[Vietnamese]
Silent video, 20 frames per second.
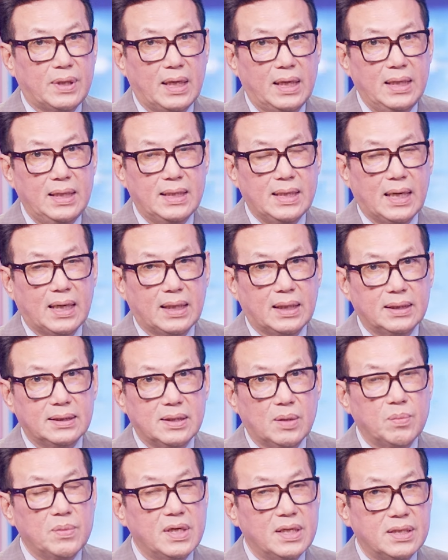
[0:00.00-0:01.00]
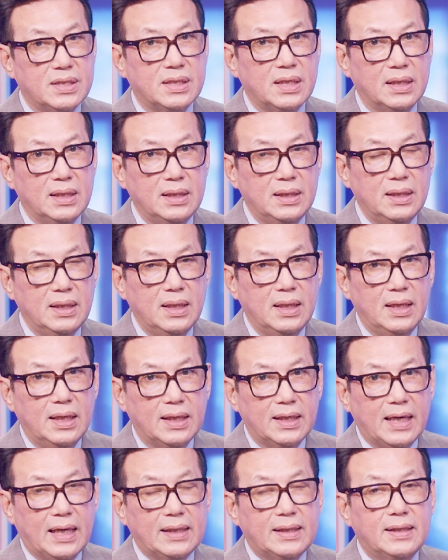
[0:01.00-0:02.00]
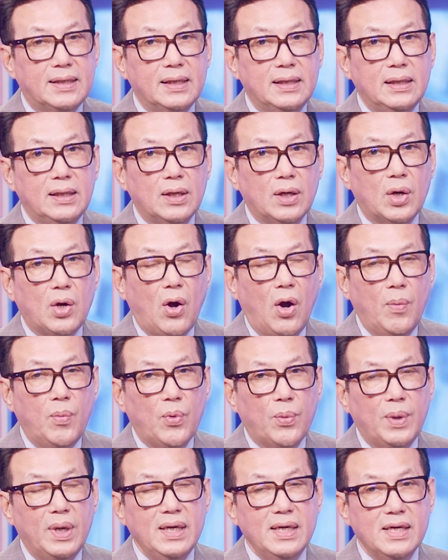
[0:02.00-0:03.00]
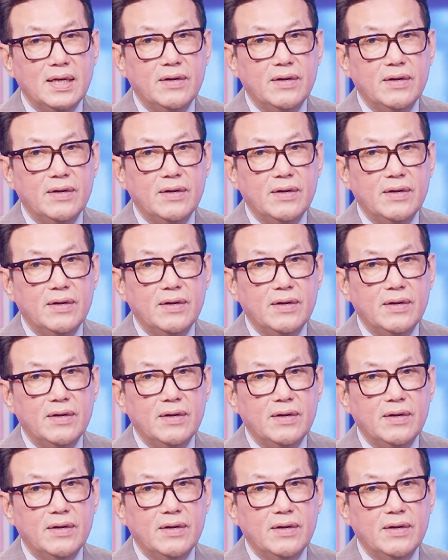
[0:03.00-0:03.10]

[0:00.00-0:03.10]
thấy rằng trong lịch sử đã từng có một ứng